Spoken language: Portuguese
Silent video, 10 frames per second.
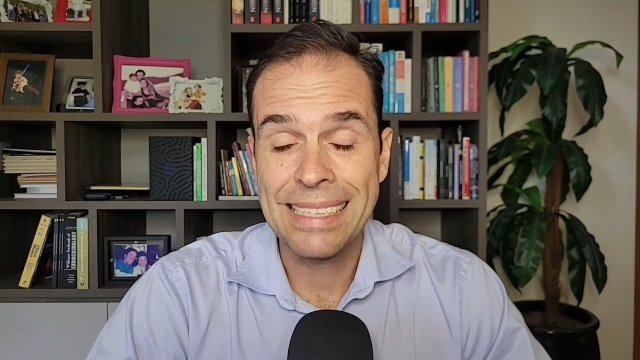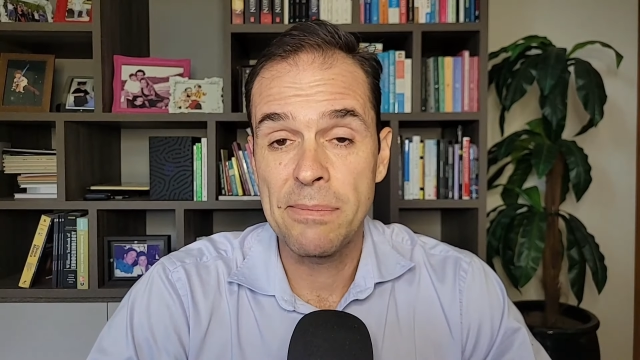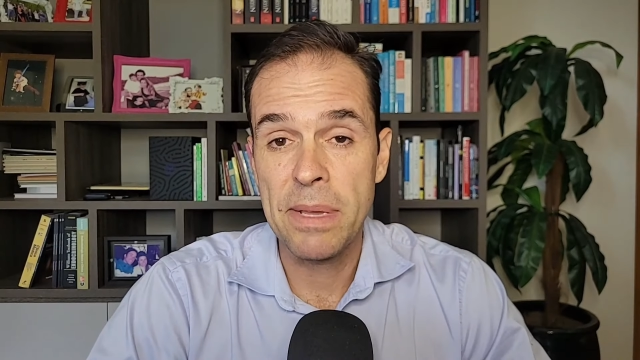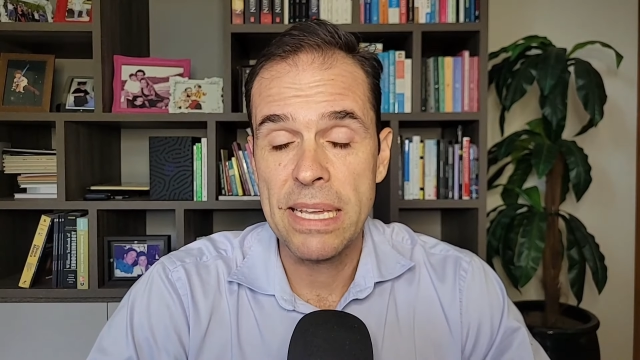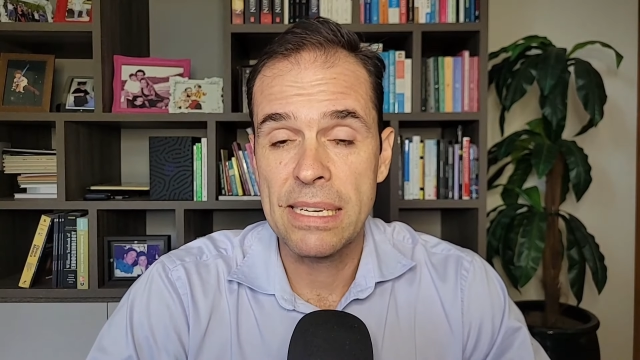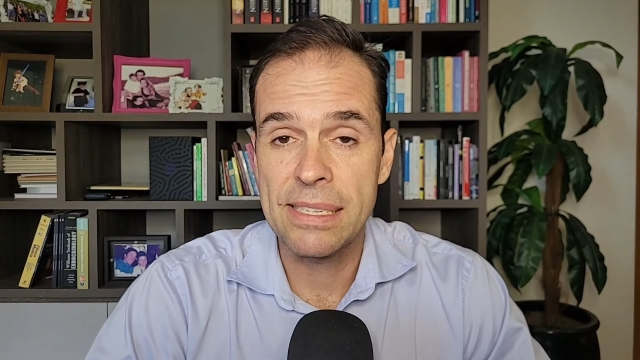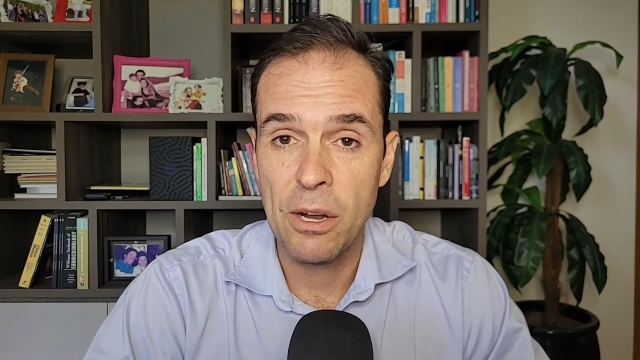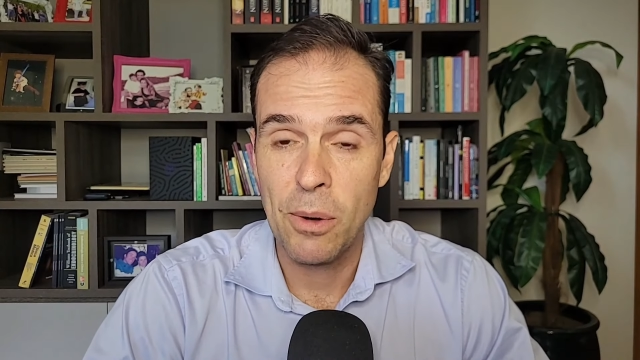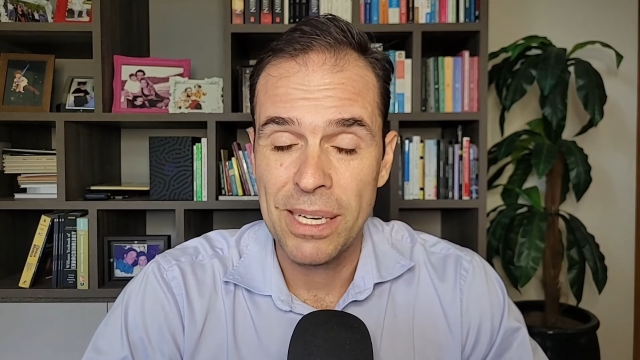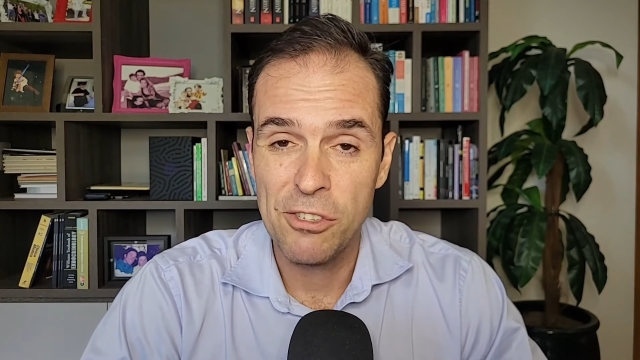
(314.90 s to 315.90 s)
minhas
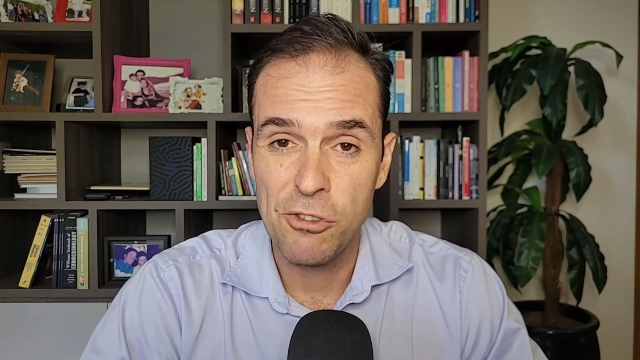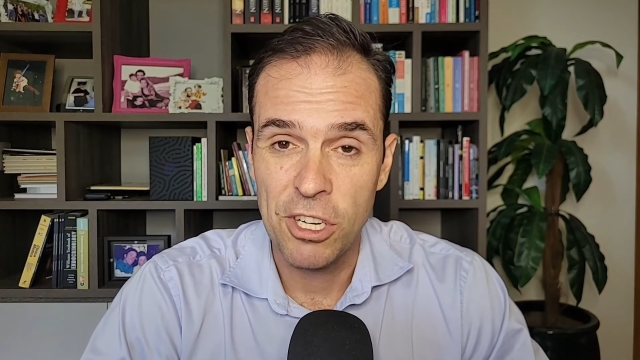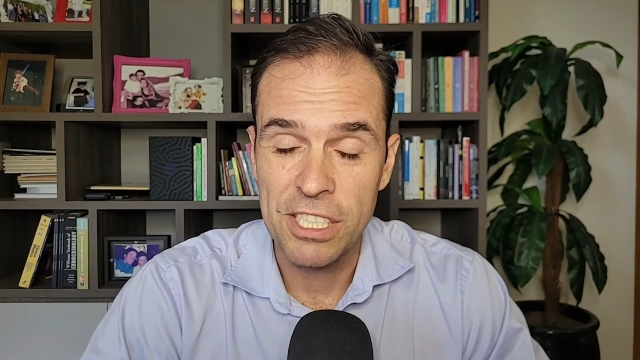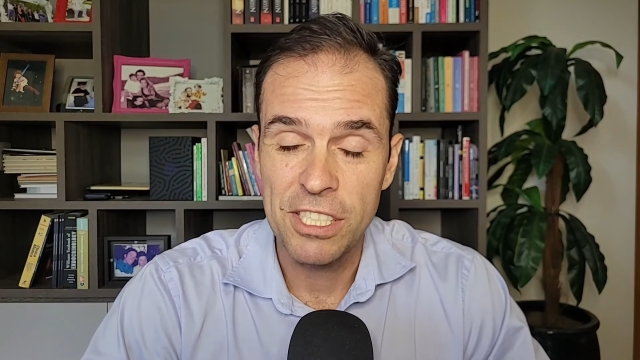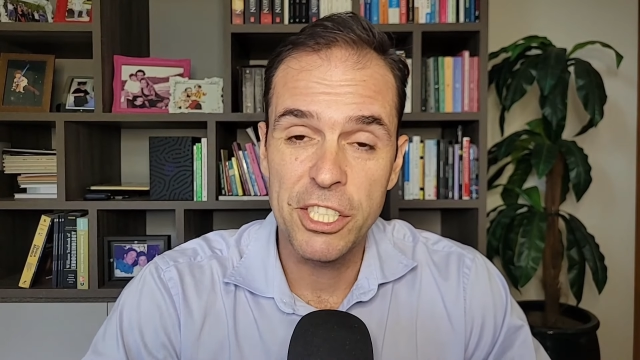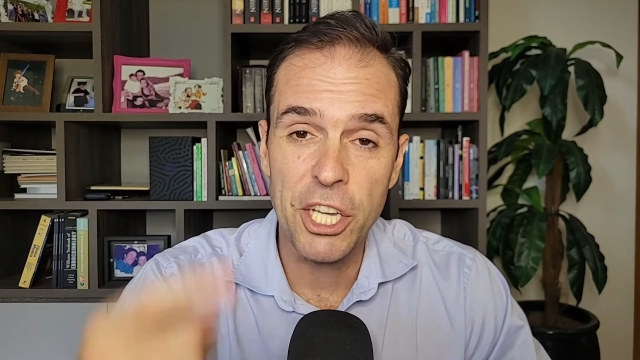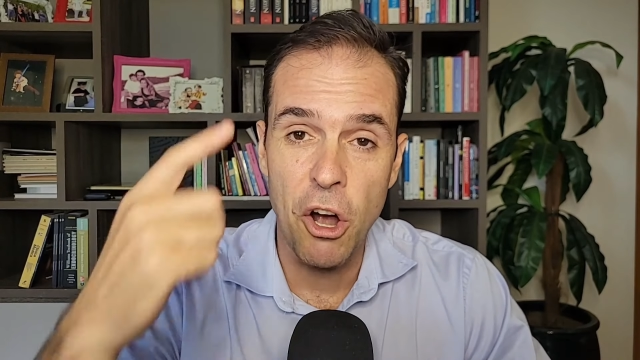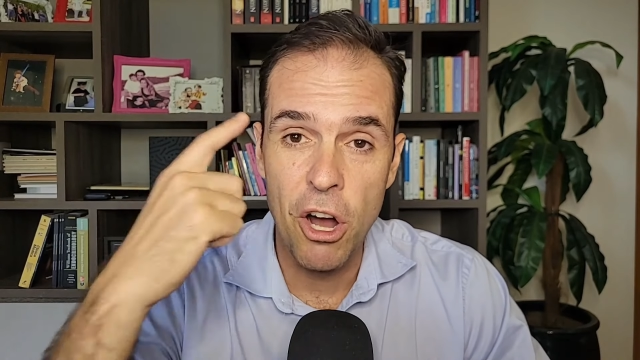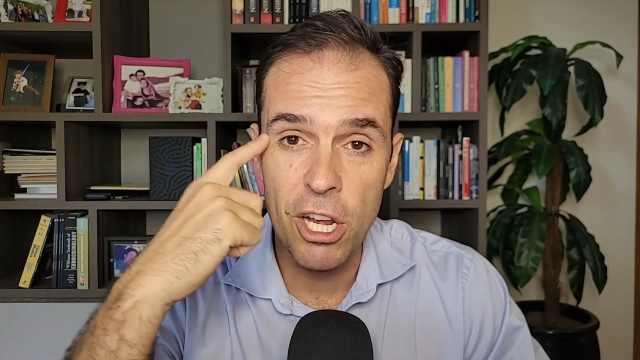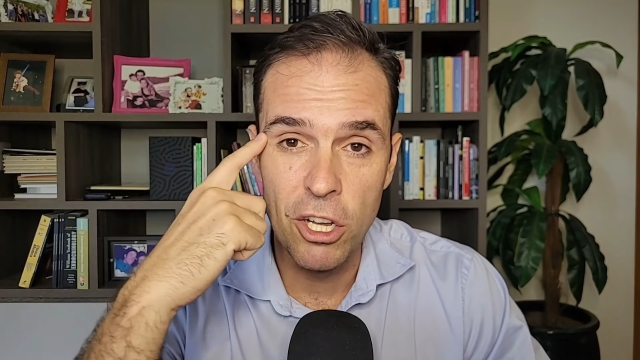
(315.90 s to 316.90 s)
equações de
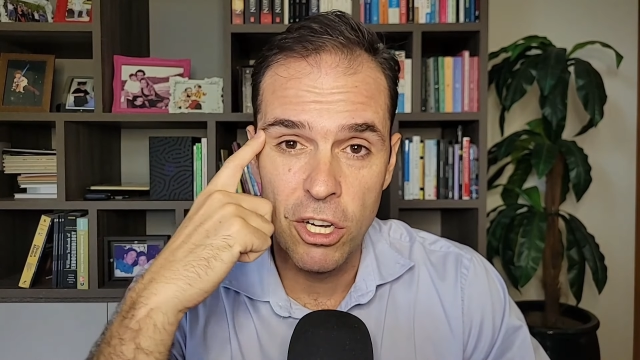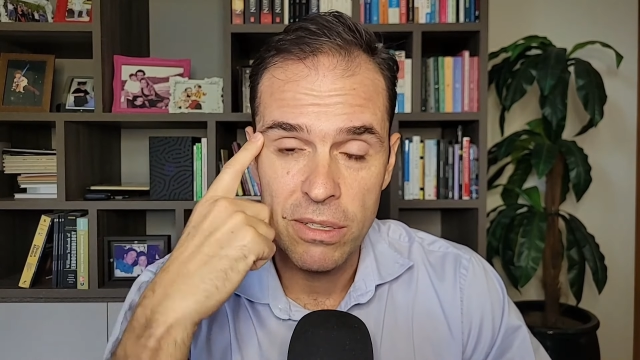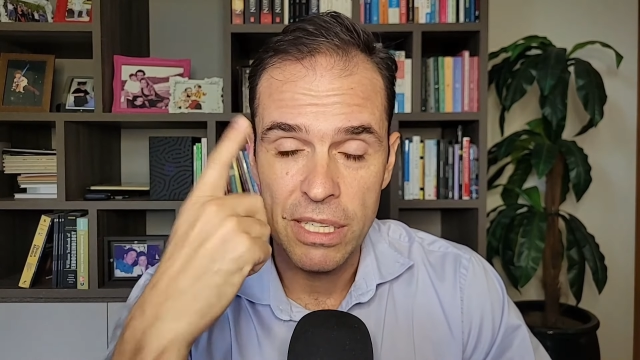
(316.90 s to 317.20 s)
olho,